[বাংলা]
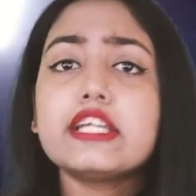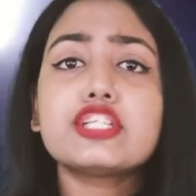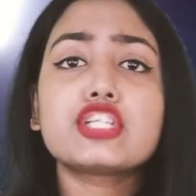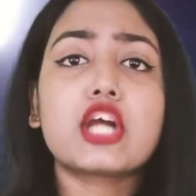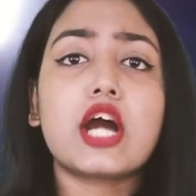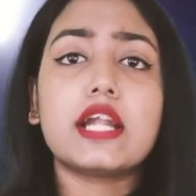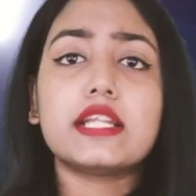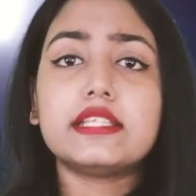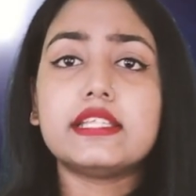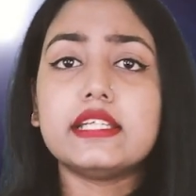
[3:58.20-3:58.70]
দীনেশ
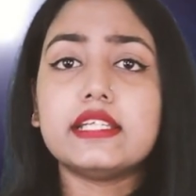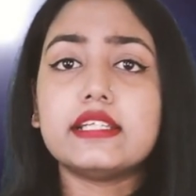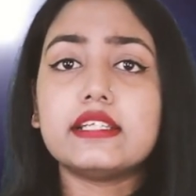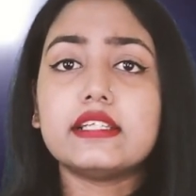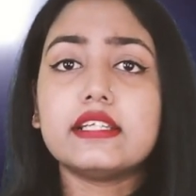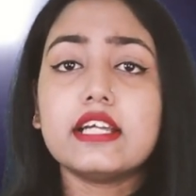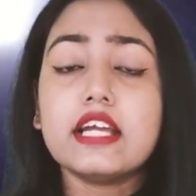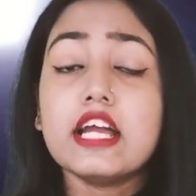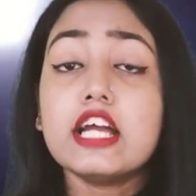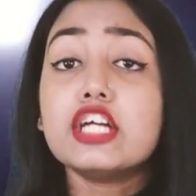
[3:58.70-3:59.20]
কার্তিক
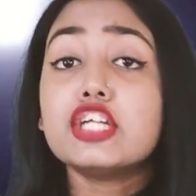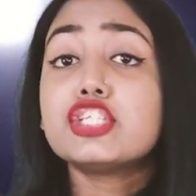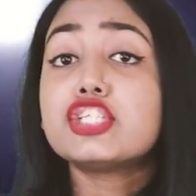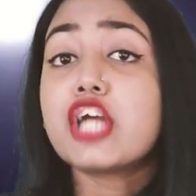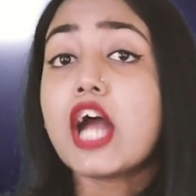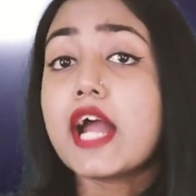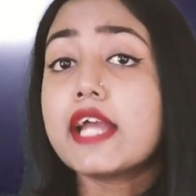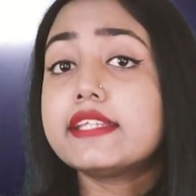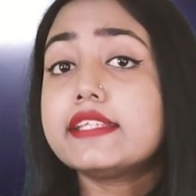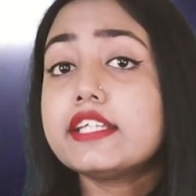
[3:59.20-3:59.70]

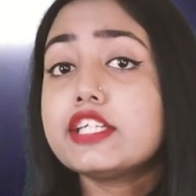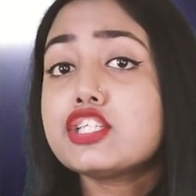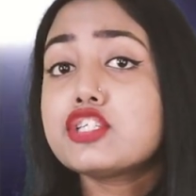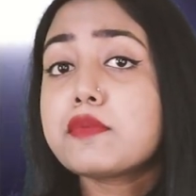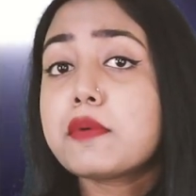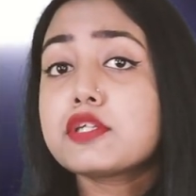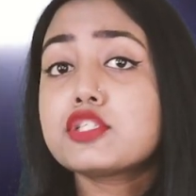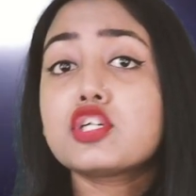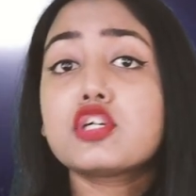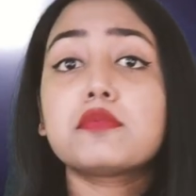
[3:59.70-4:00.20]
সাঁত্রিশ
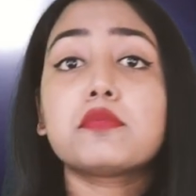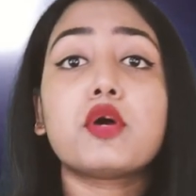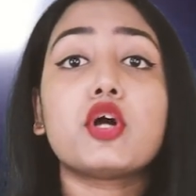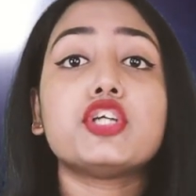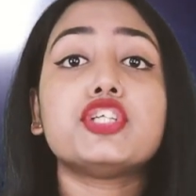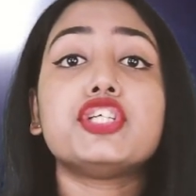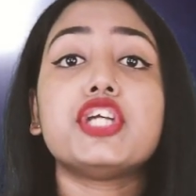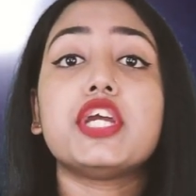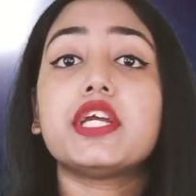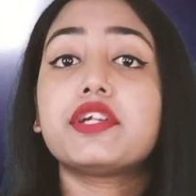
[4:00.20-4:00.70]
বছর
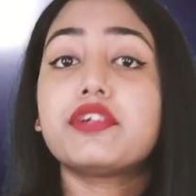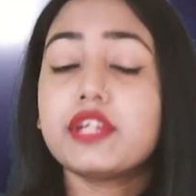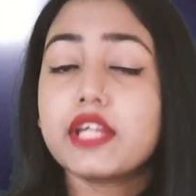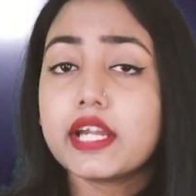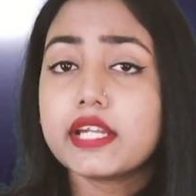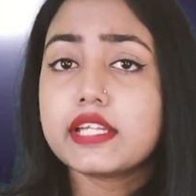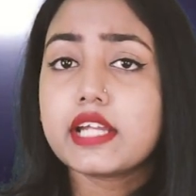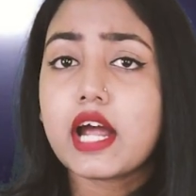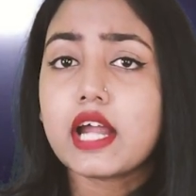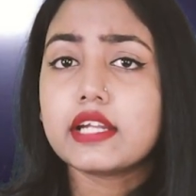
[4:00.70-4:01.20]
বয়সে
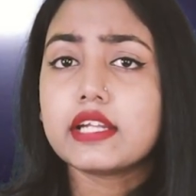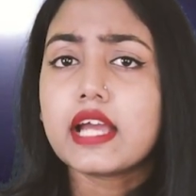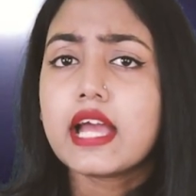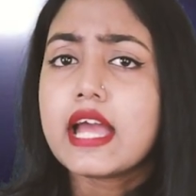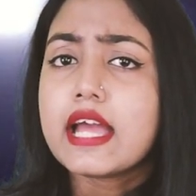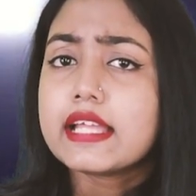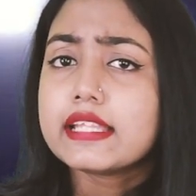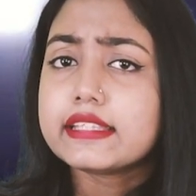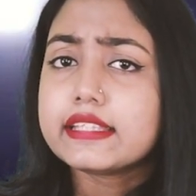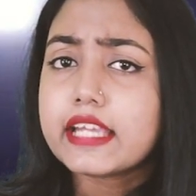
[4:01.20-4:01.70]
ক্রিকেটার
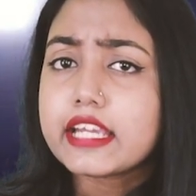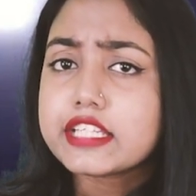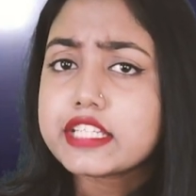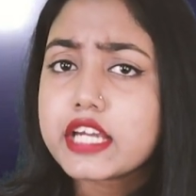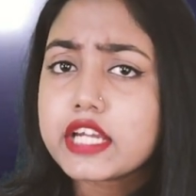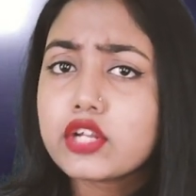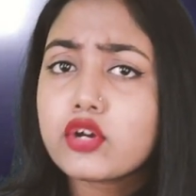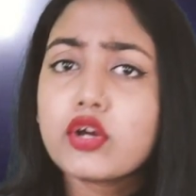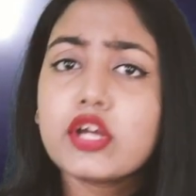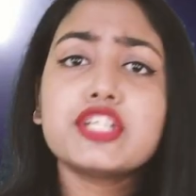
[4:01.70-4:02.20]

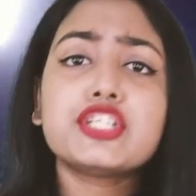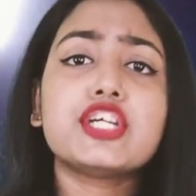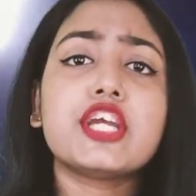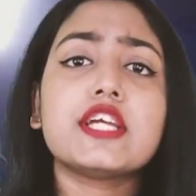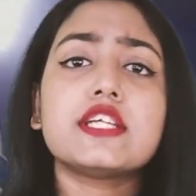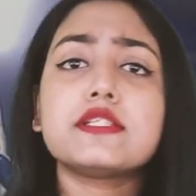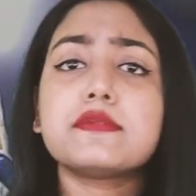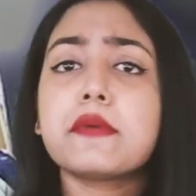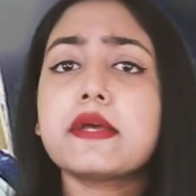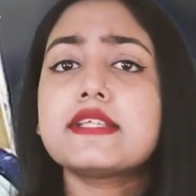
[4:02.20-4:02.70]
দেশের হয়ে
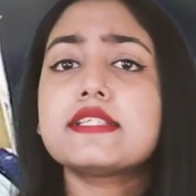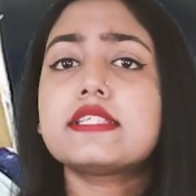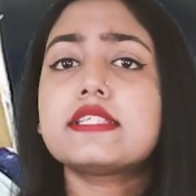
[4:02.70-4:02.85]
শেষ